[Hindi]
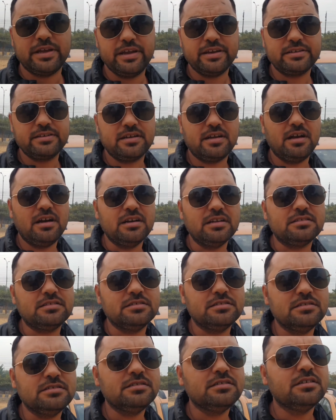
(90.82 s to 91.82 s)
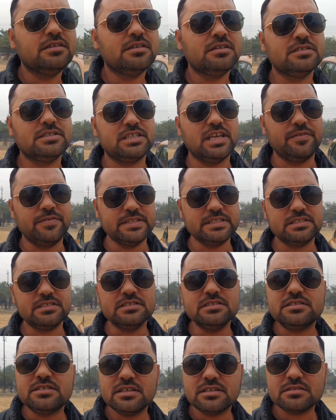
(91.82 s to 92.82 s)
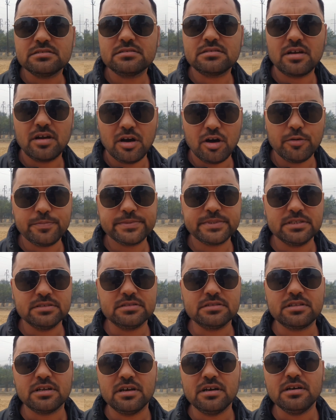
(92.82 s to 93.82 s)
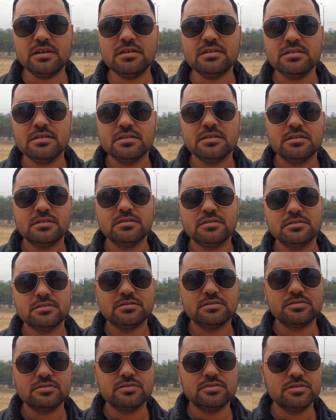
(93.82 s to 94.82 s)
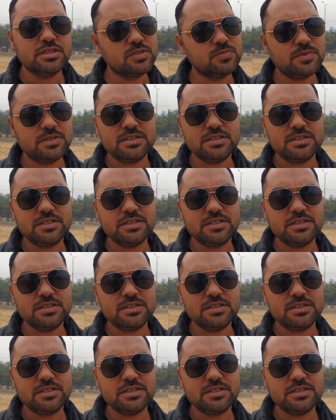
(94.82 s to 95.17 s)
पैक्ड गाड़ी थी सेवन हाँ। सीटर का ऑप्शन था हाँ। तो इस